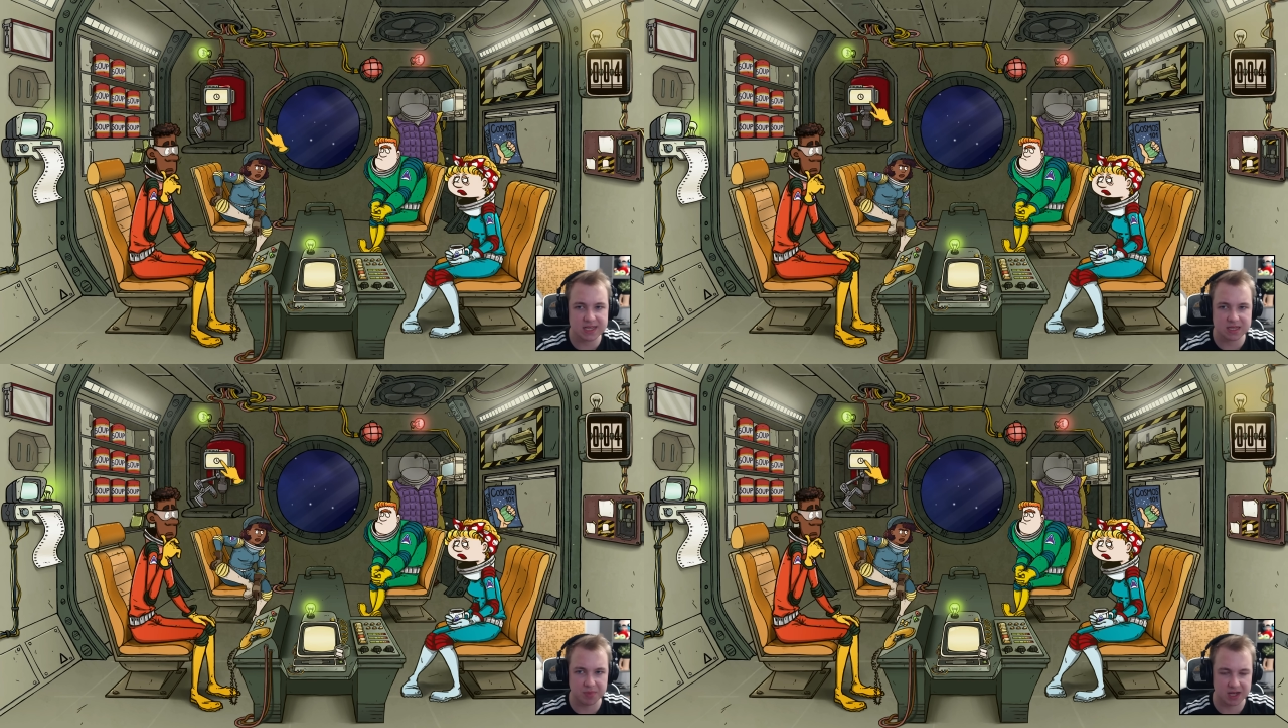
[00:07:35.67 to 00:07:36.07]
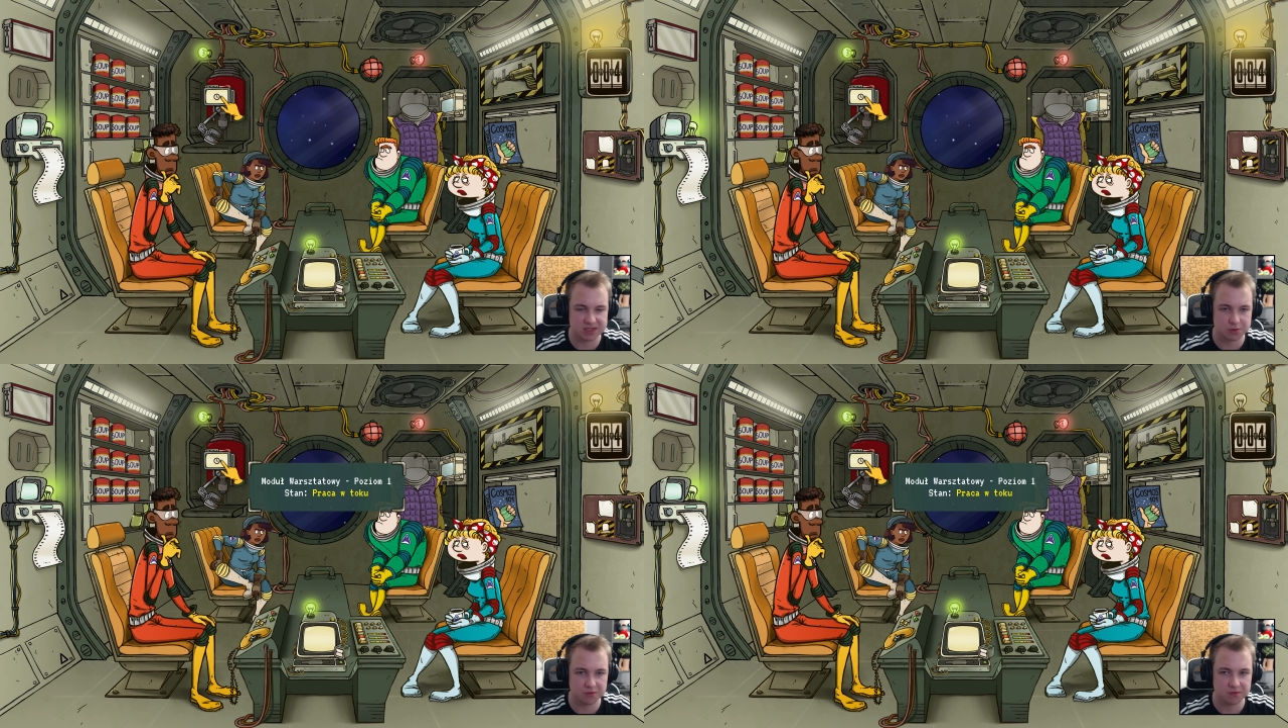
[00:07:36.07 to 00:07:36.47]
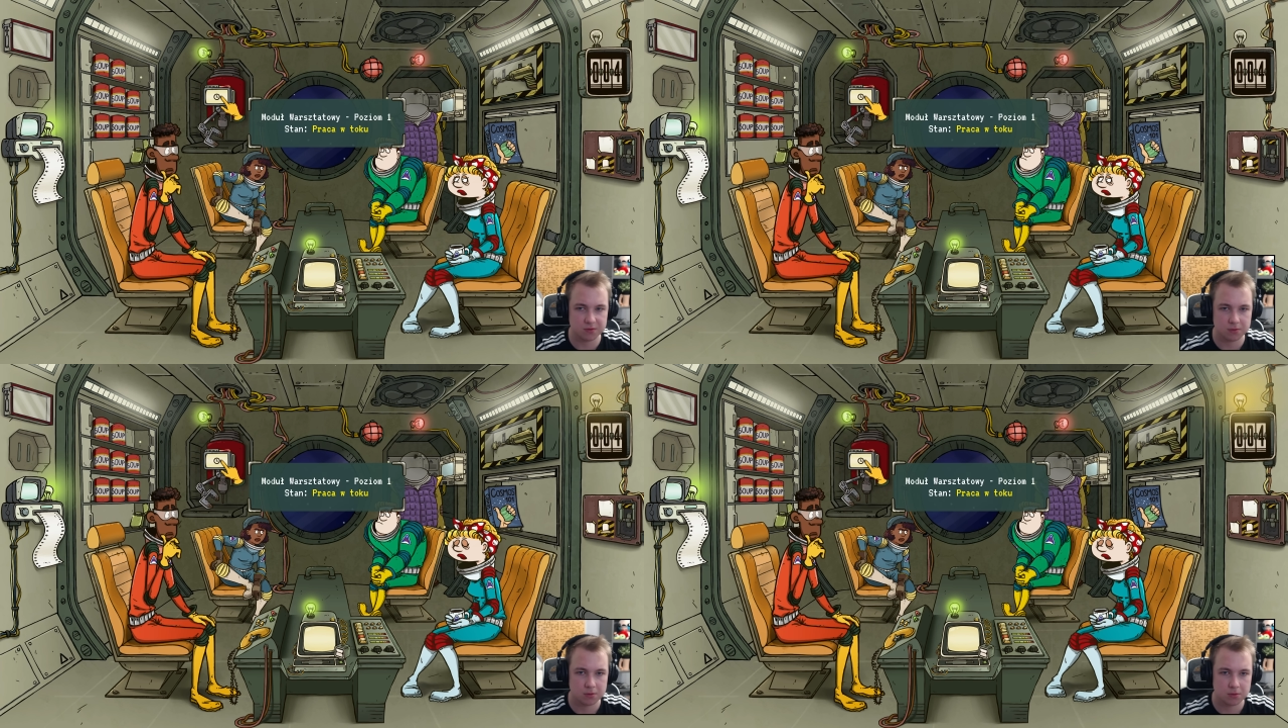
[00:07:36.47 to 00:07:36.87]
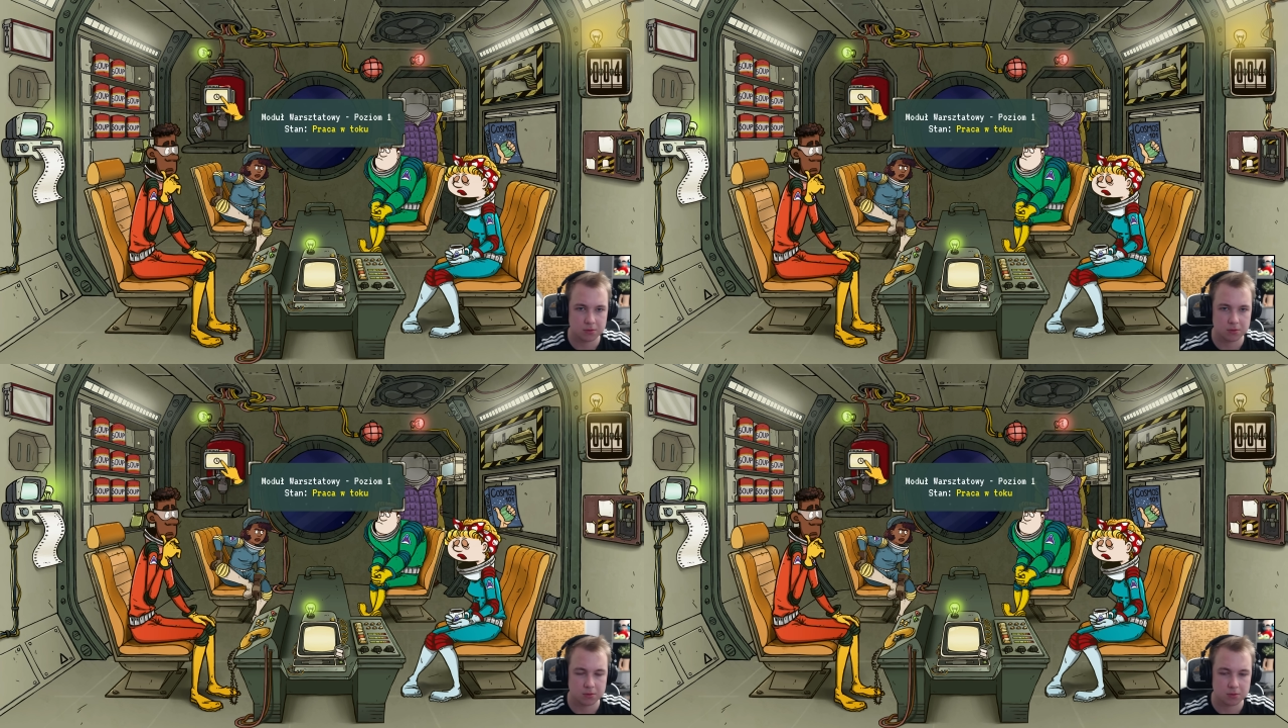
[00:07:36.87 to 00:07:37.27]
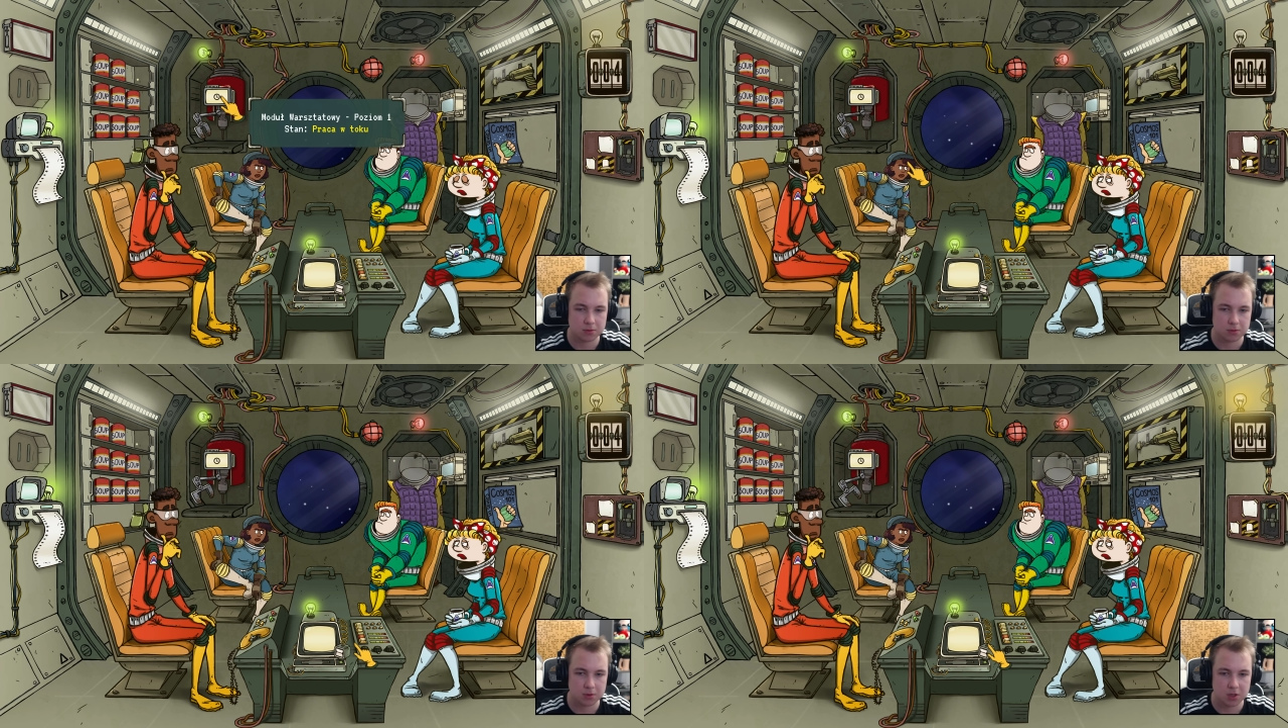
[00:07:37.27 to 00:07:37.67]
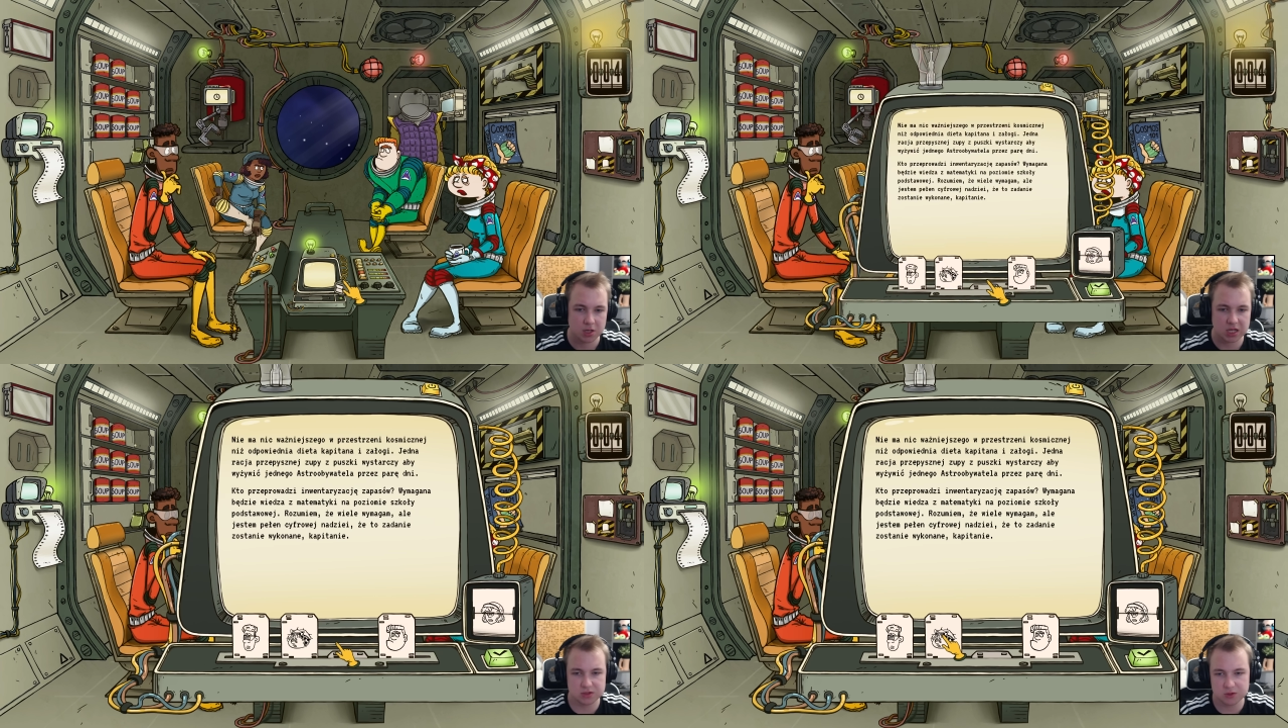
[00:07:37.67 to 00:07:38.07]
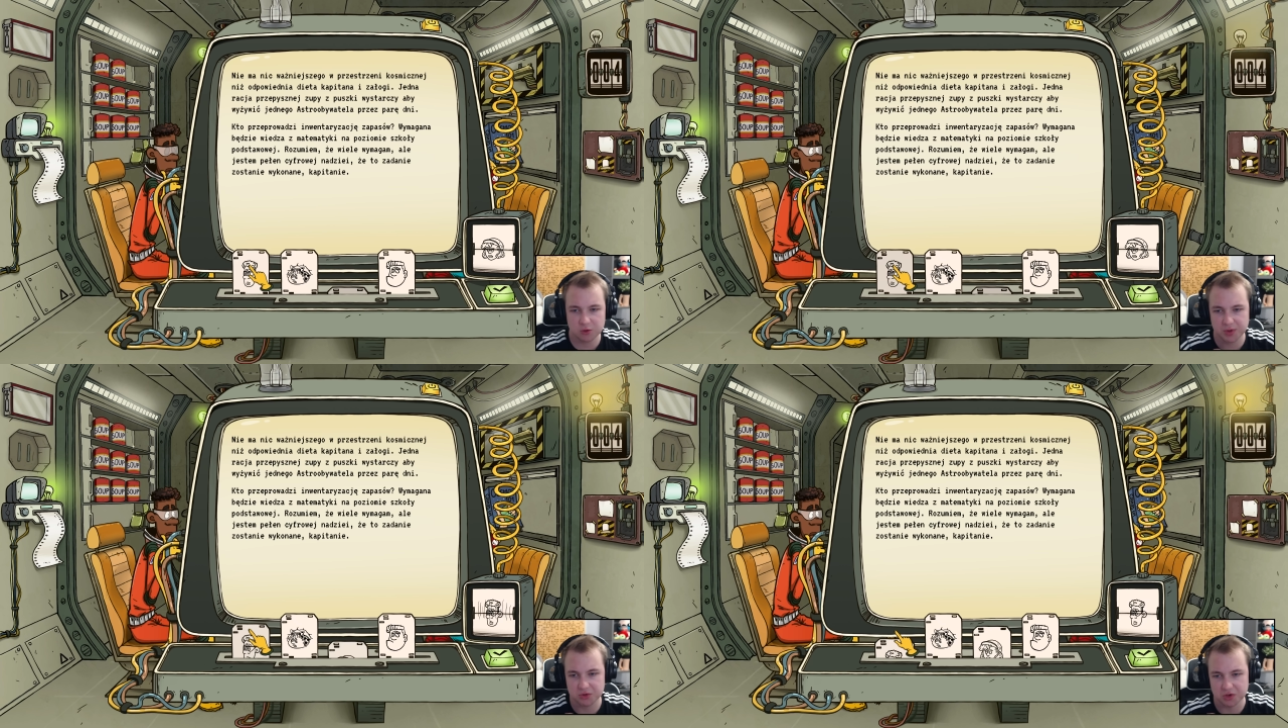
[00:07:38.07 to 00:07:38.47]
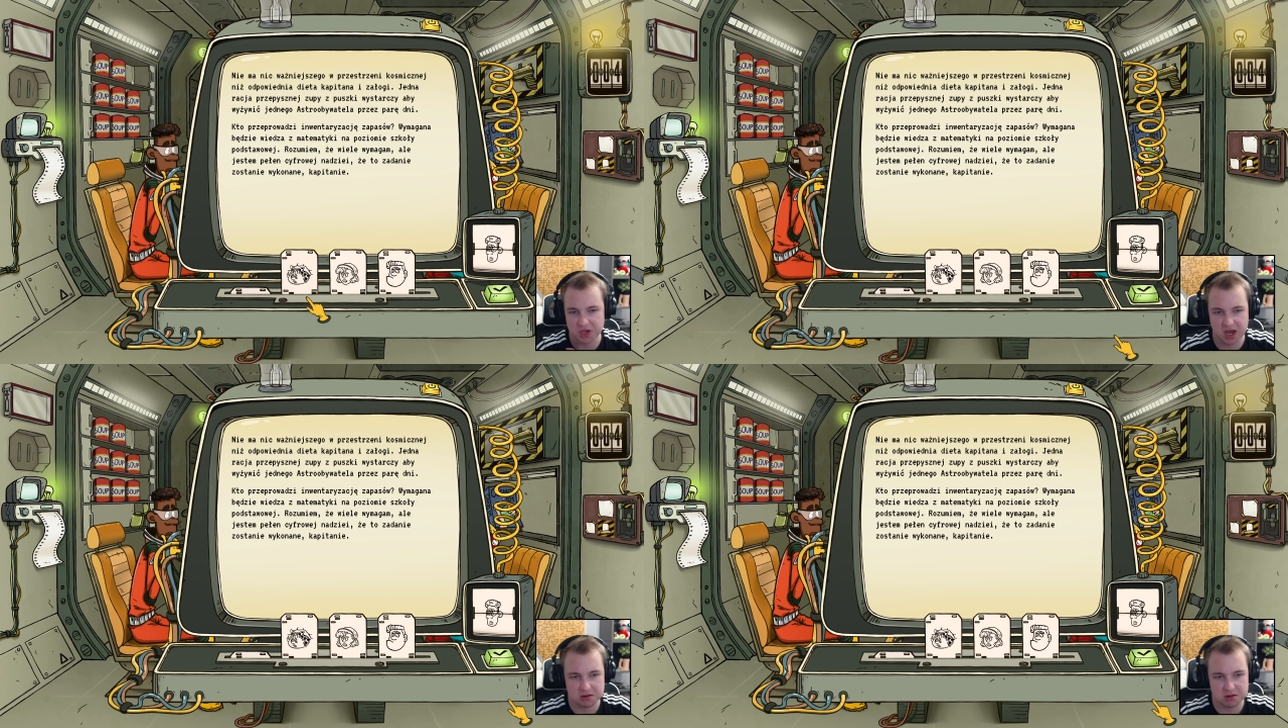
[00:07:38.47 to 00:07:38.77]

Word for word: zapasów. A to zrobię to ja.